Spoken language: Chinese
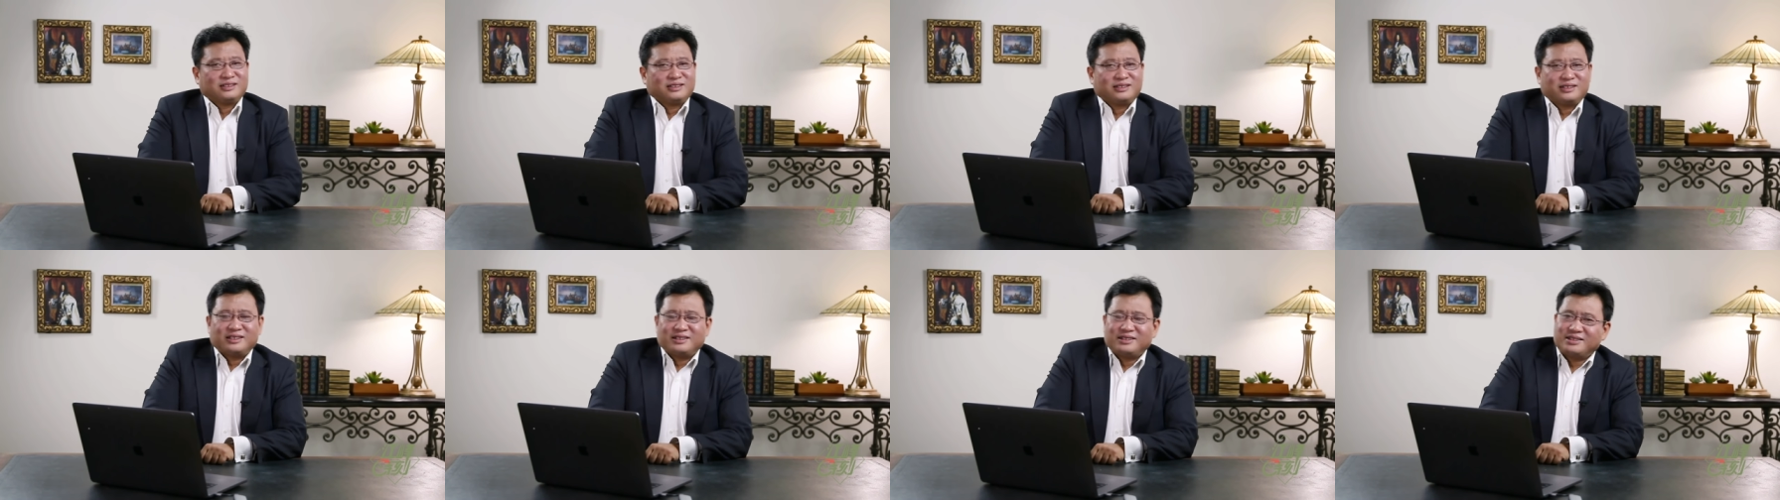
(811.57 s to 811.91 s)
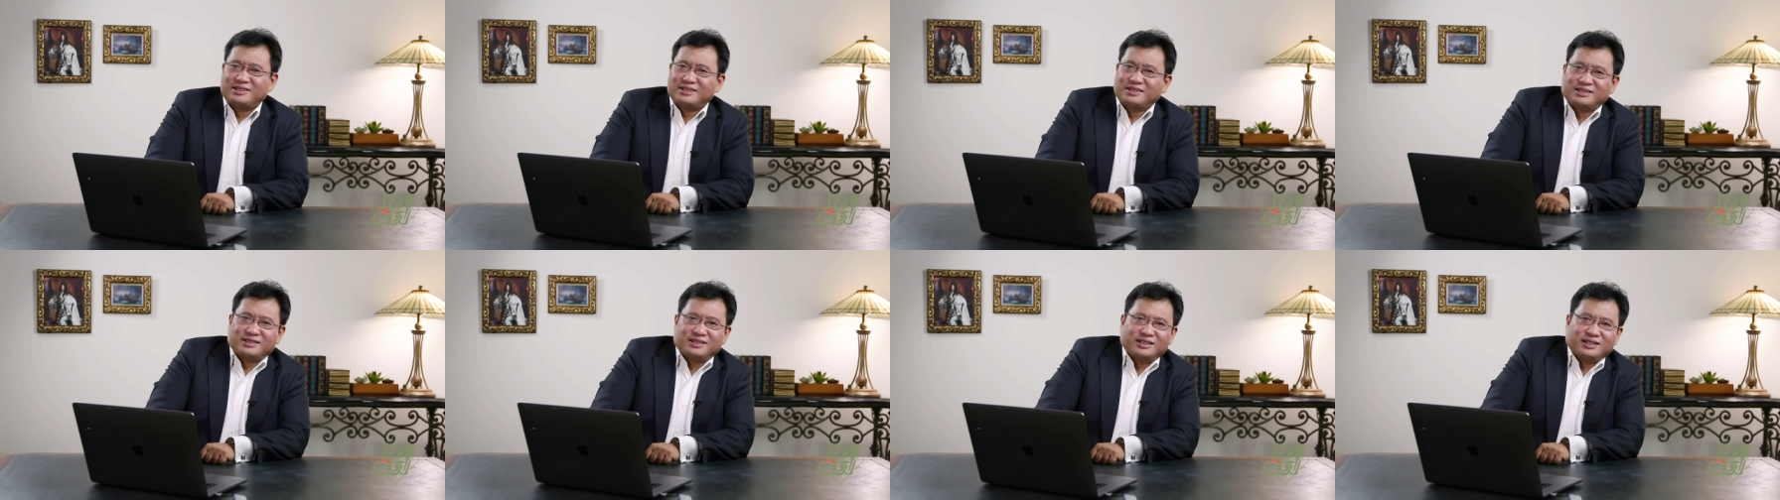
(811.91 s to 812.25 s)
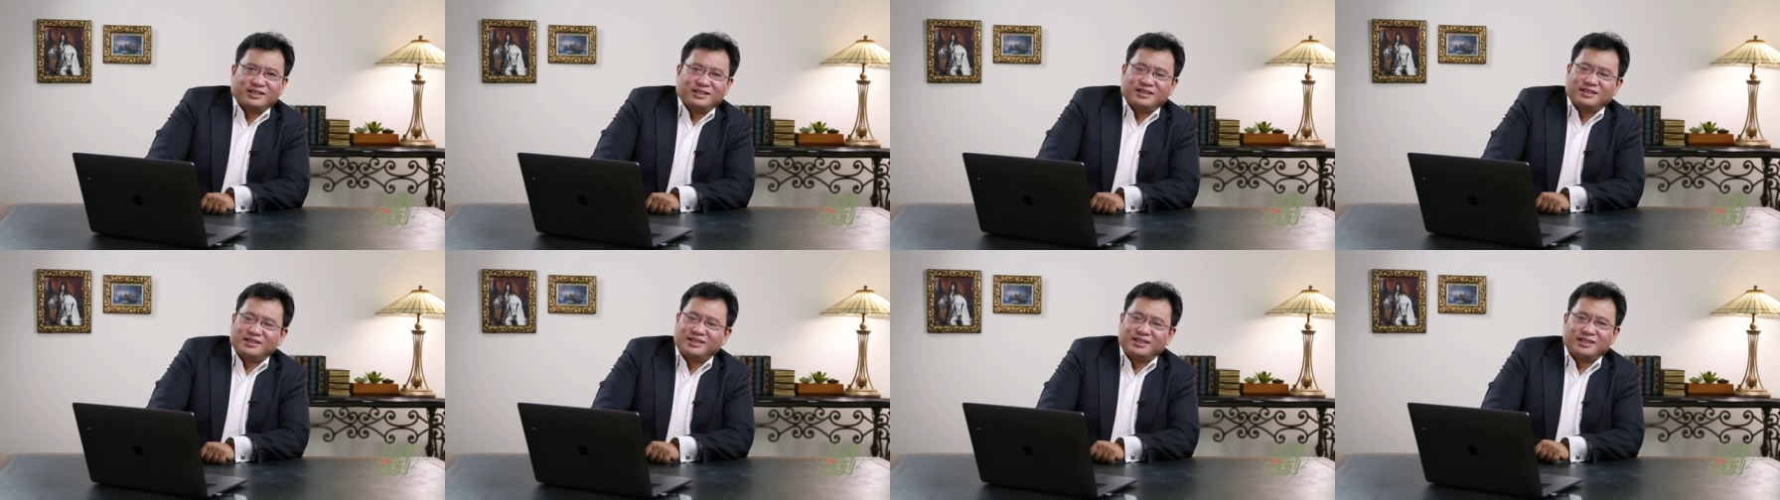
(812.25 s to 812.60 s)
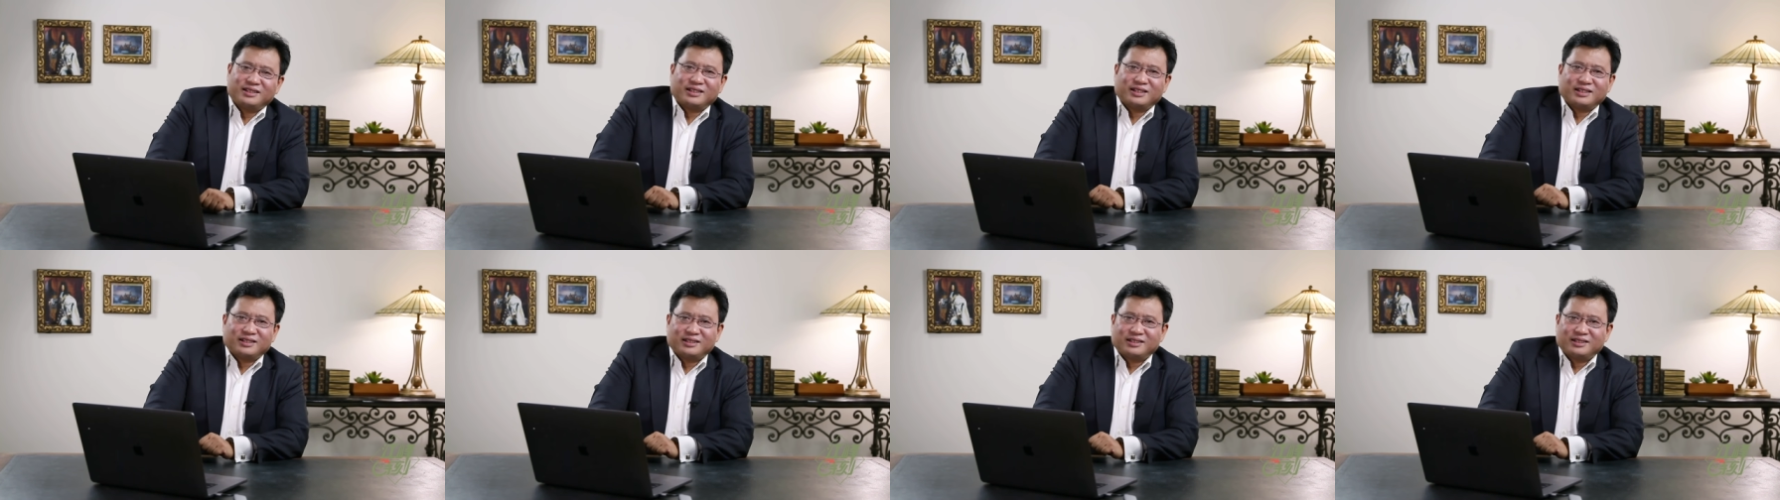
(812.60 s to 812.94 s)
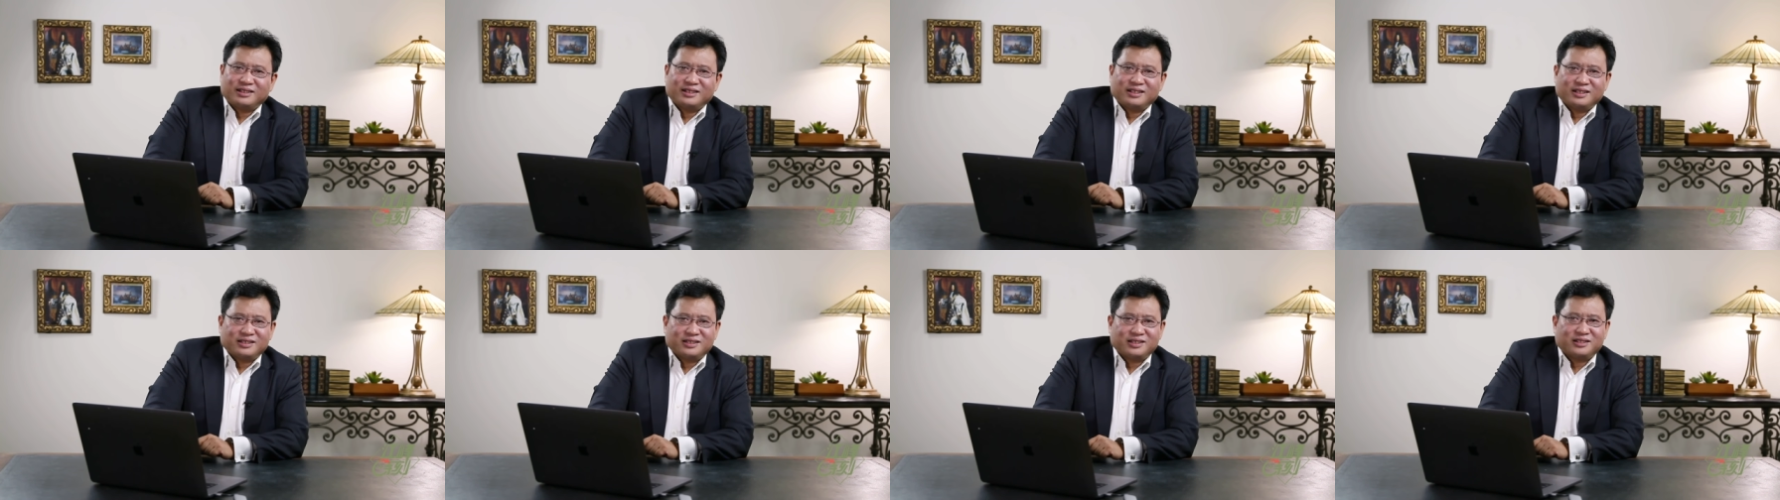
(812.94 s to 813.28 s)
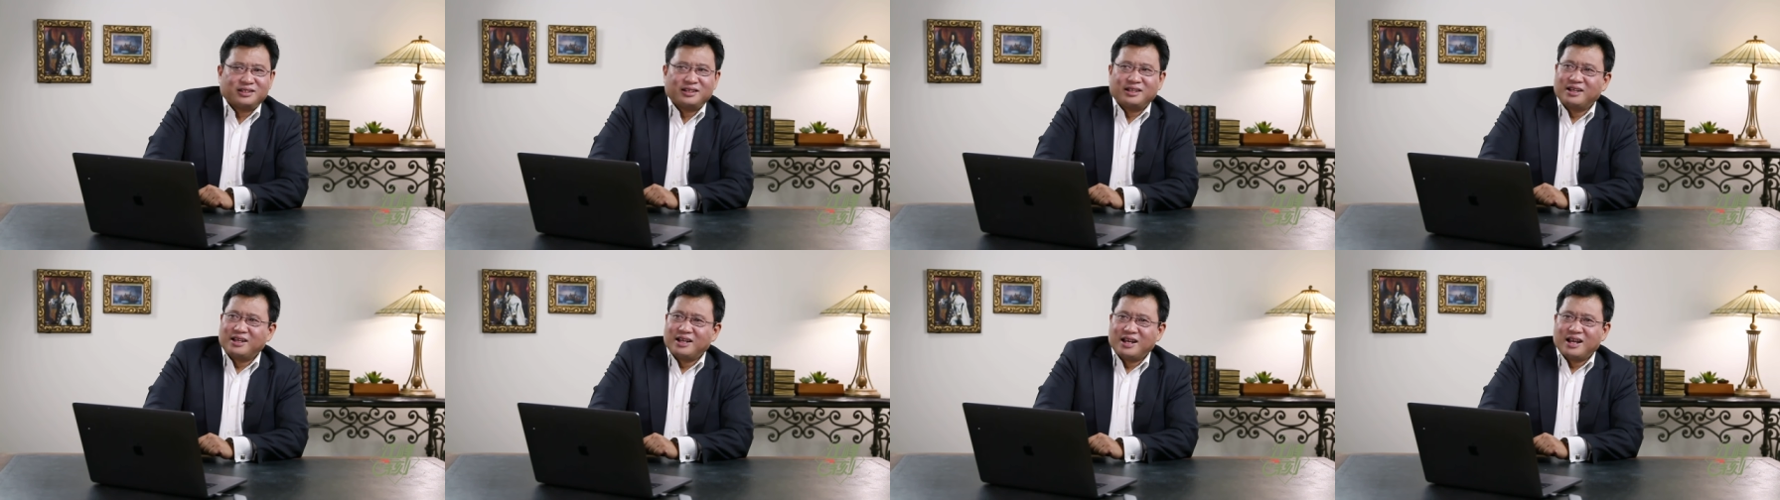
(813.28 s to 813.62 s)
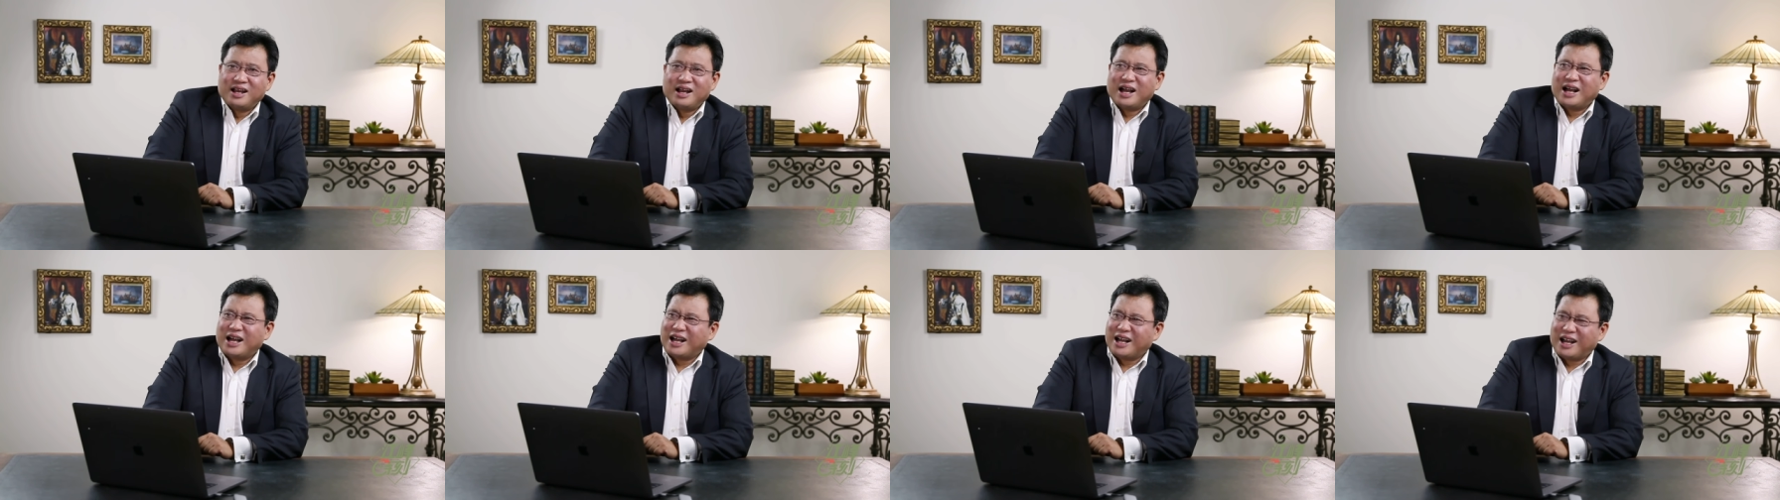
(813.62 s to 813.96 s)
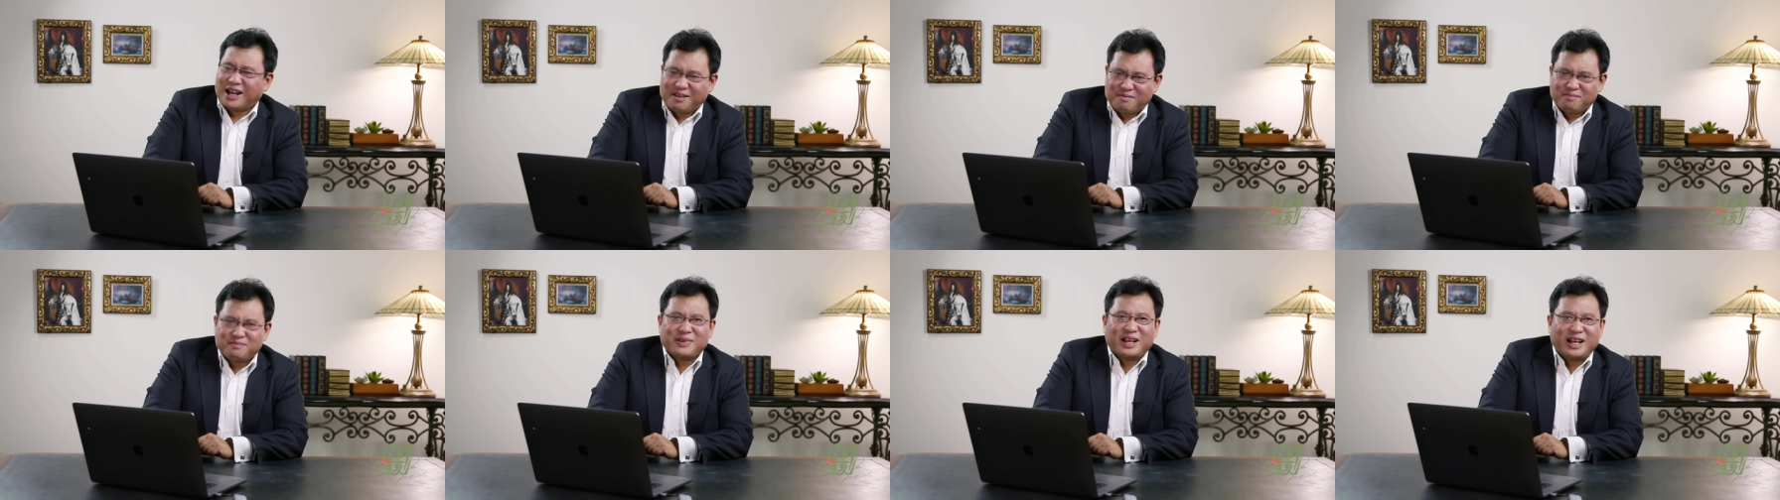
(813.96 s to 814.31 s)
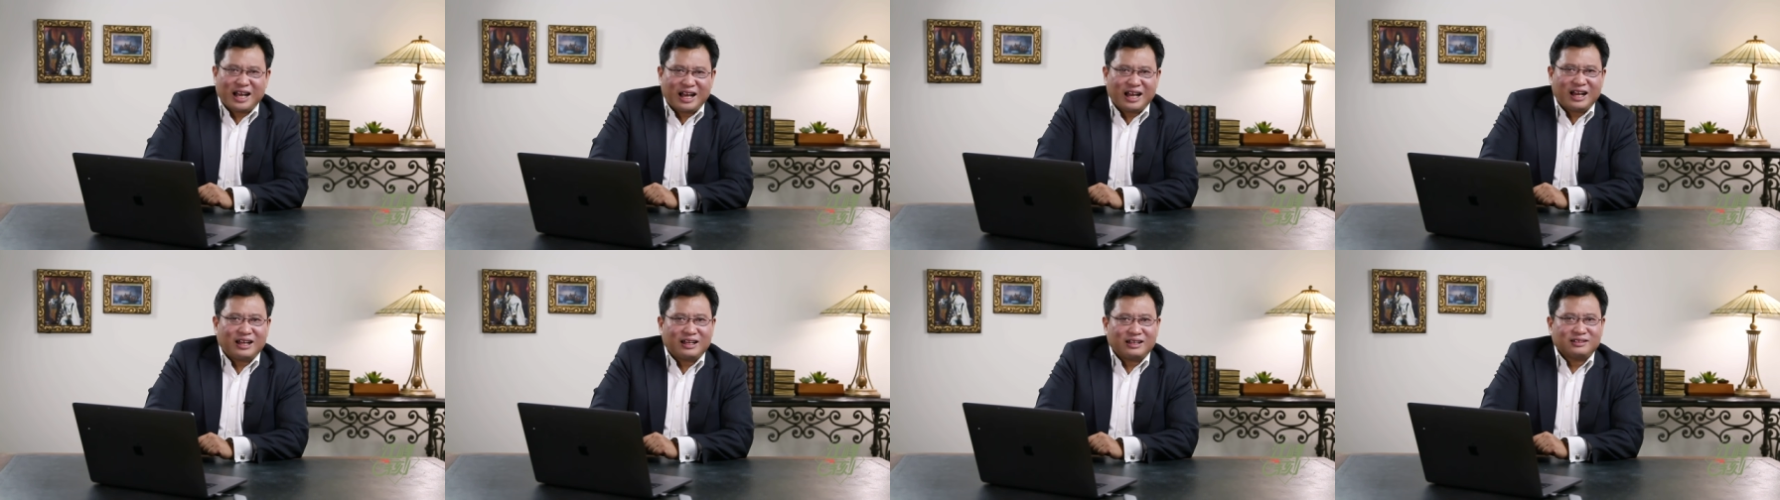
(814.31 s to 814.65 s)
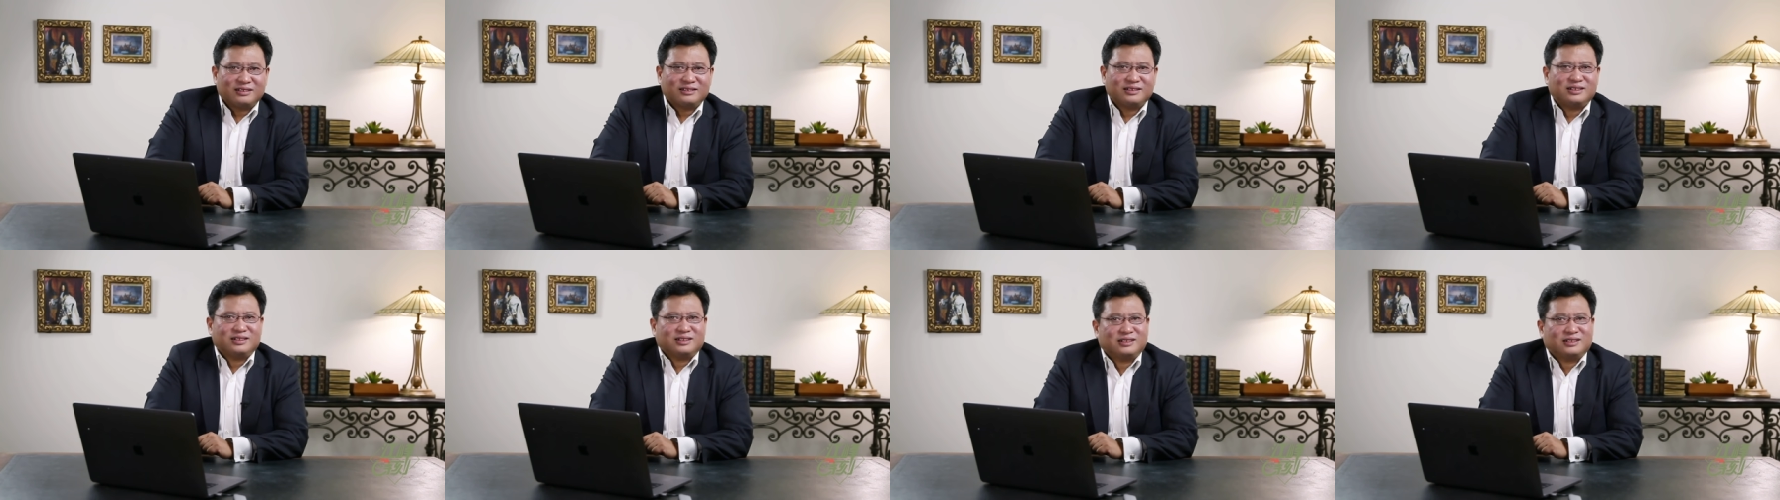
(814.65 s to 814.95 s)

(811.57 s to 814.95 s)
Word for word: 这是这心情是就是汉要